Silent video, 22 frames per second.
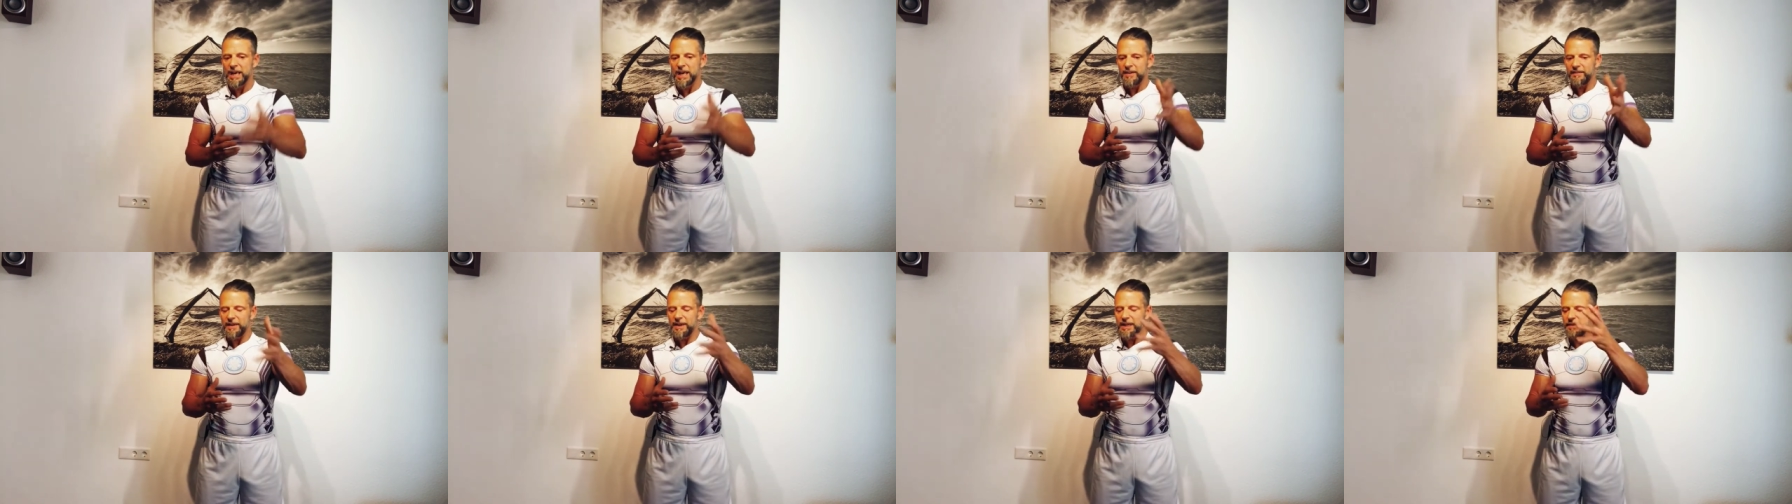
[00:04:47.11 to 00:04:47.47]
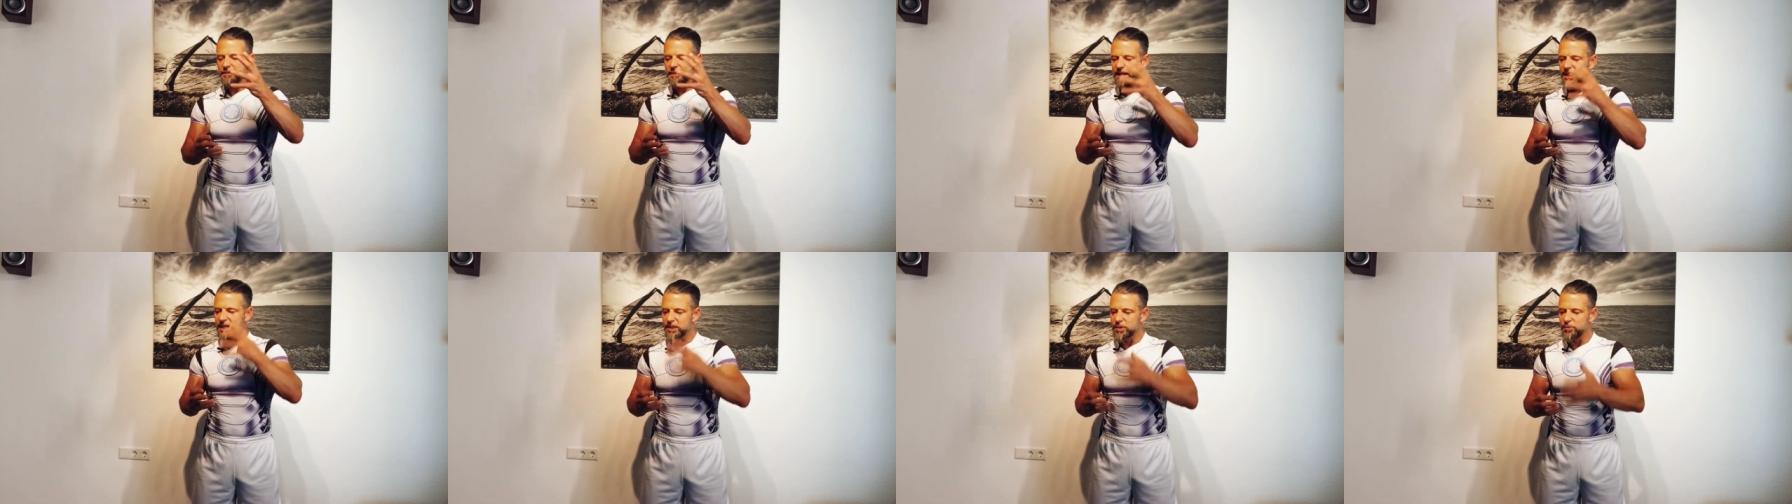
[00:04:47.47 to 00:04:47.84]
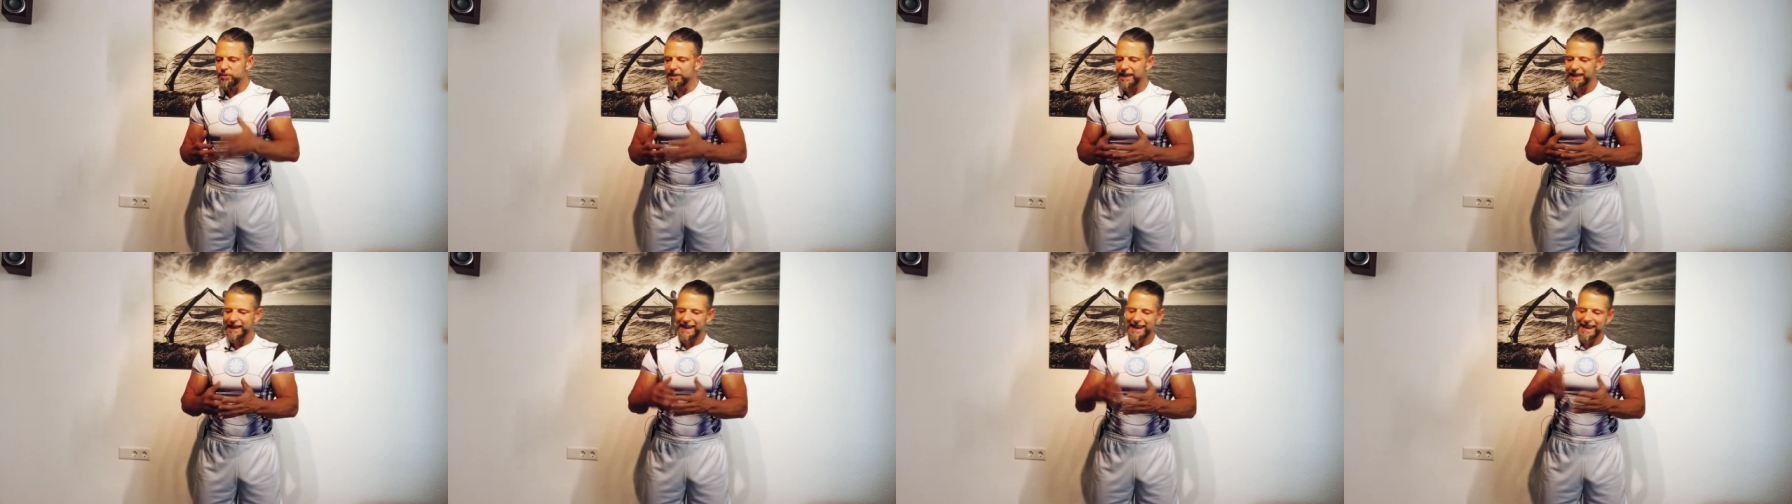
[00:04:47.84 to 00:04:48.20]
Wenn ich mich
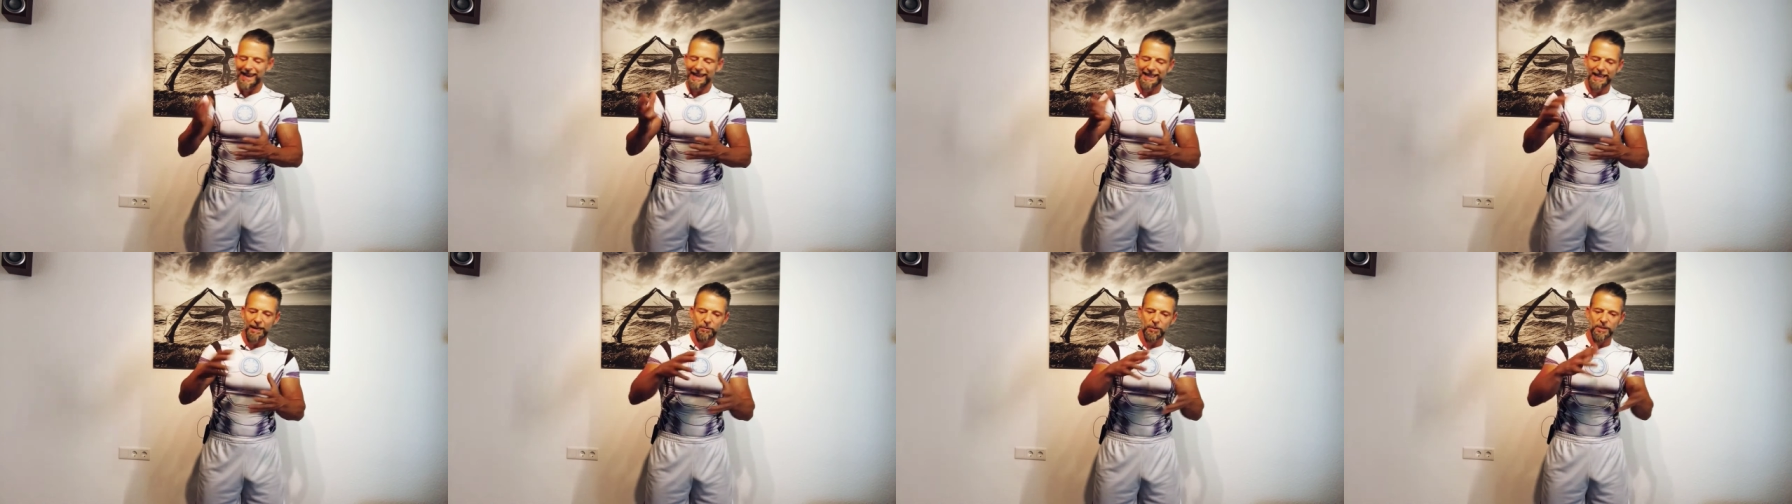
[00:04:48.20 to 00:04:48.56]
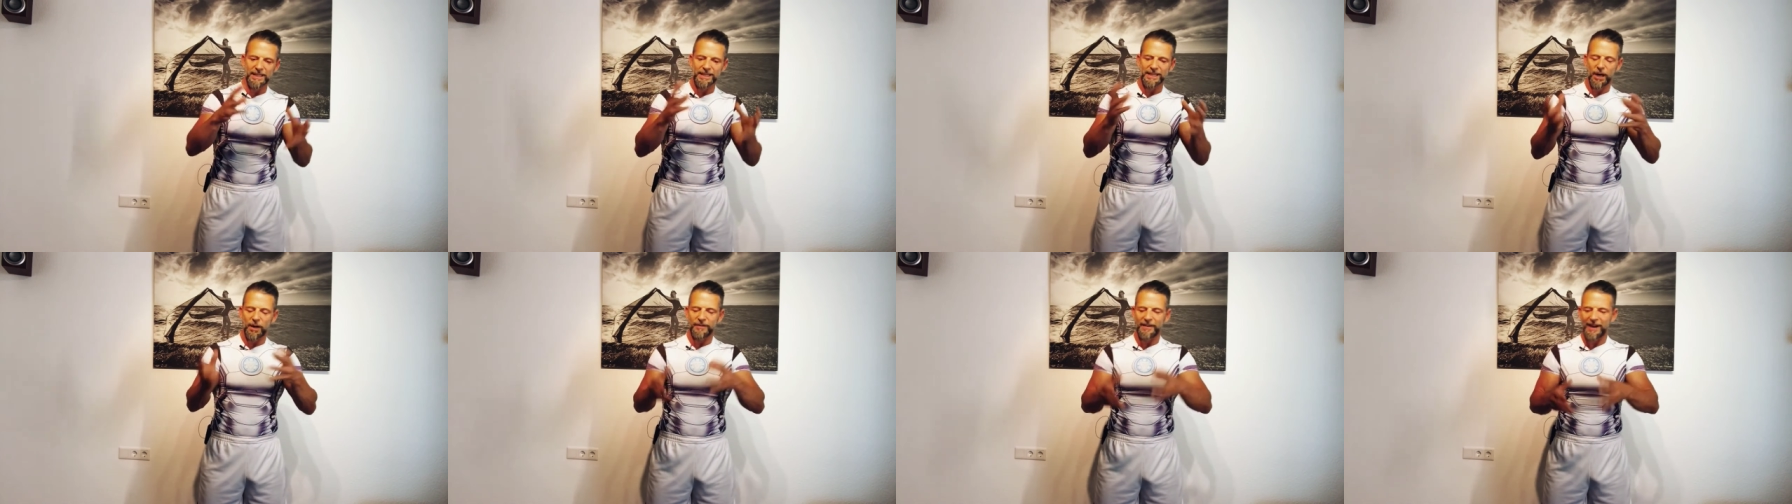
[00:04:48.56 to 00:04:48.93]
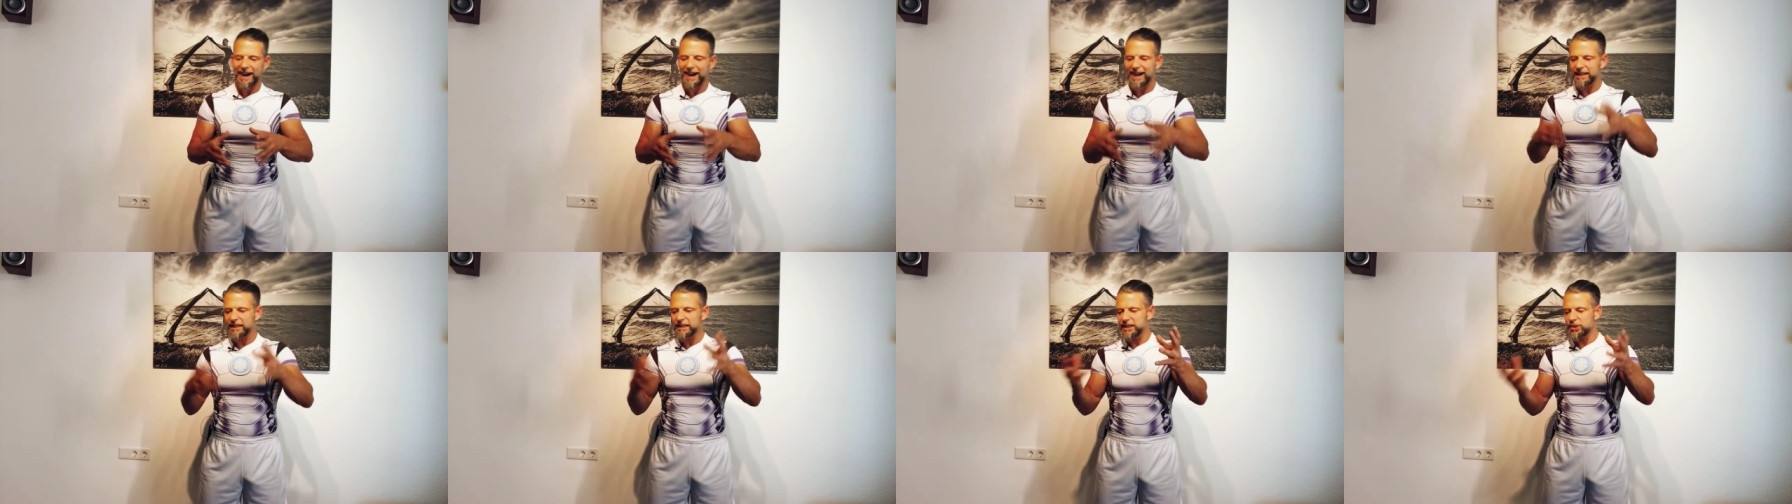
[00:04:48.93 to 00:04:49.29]
gesund ernähre, dann muss ich darauf achten,